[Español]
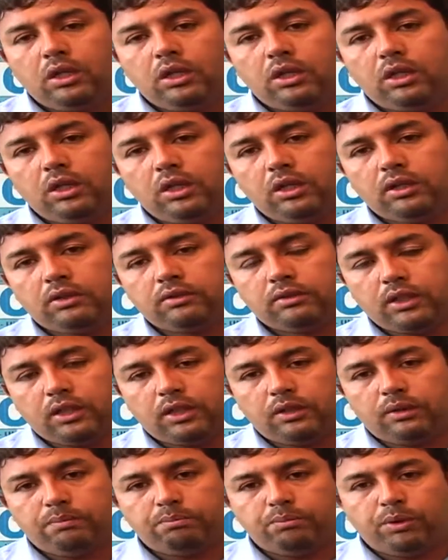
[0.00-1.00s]
es
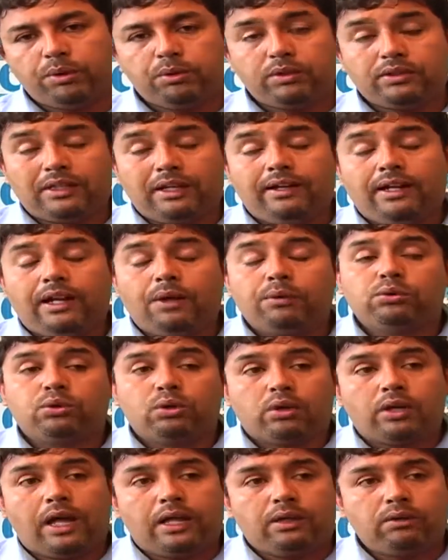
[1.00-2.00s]
que, por ejemplo, está el
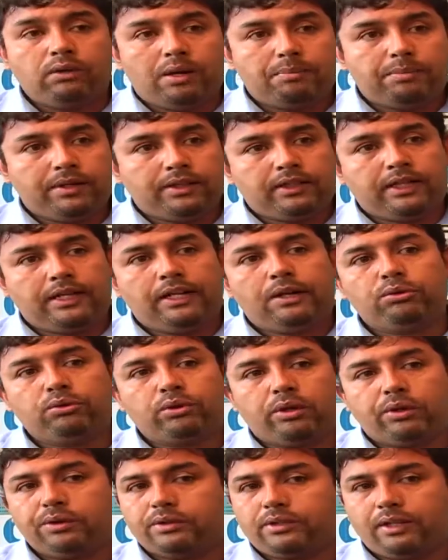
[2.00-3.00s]
autorradio, la pantalla del
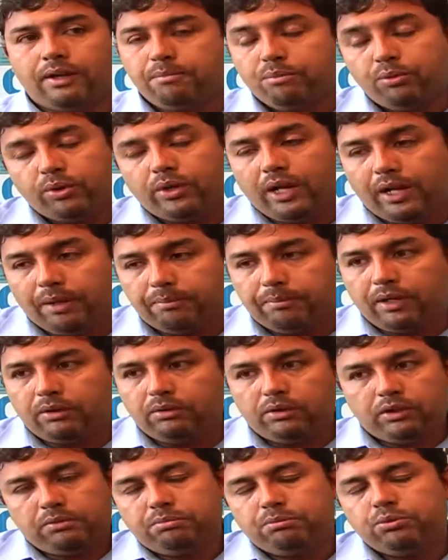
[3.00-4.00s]
autorradio está muy a la
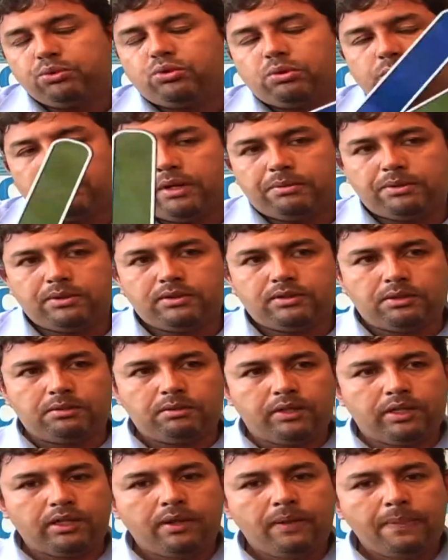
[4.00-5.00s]
mano y es mucho más
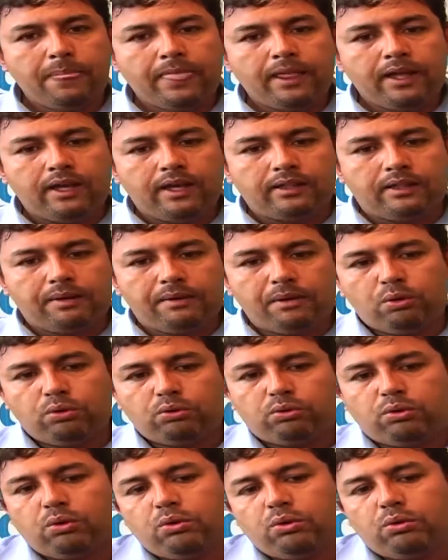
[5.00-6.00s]
visible Está
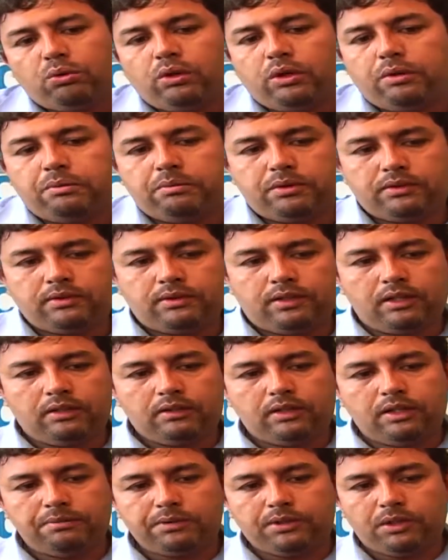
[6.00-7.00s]
incluso uno este,
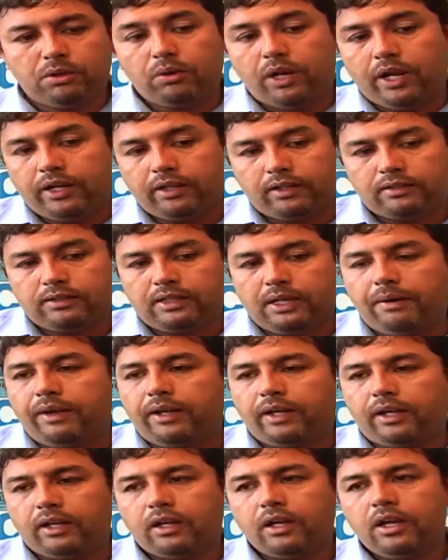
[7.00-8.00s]
de mis, celulares que estaba
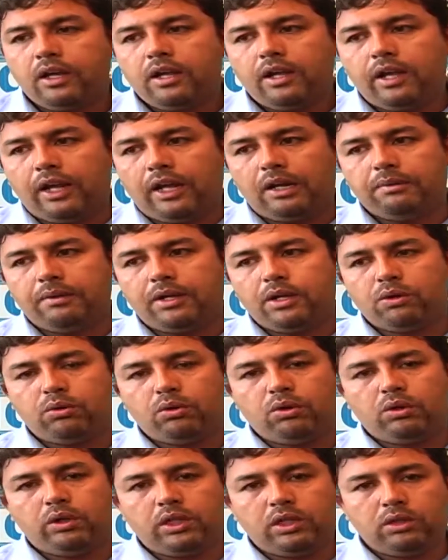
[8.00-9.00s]
en el,
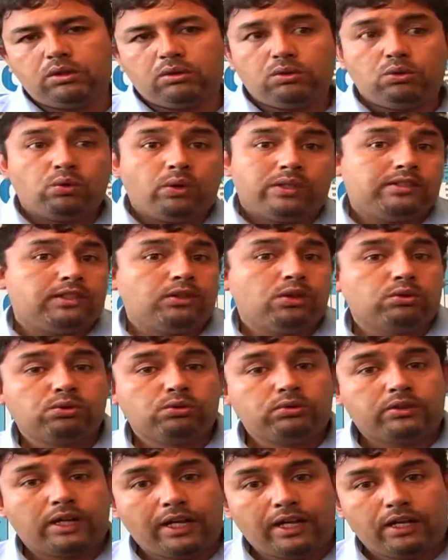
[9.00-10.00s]
vehículo y no, no ha sido
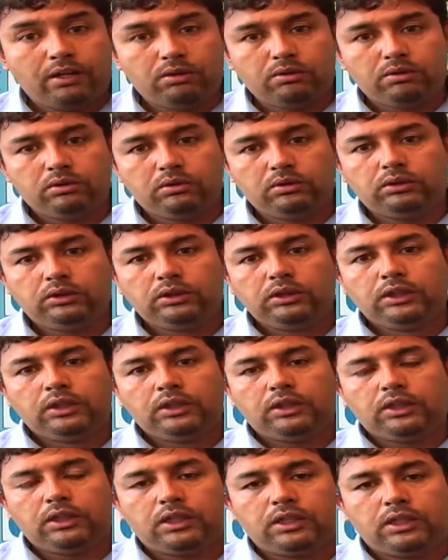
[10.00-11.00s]
sustraído, ¿no?
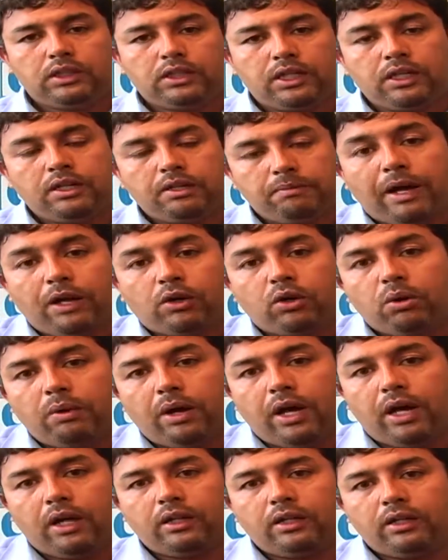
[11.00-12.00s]
Eh, quien va a
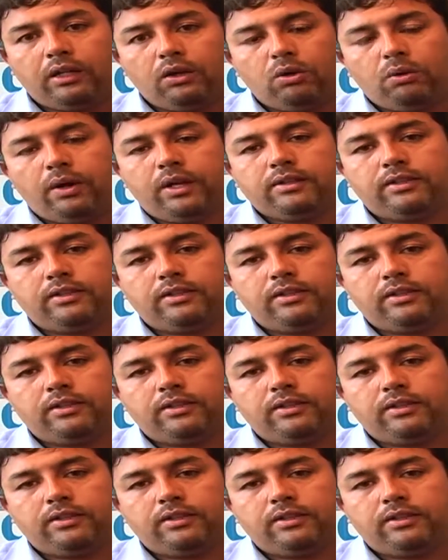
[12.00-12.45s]
robar y lo va a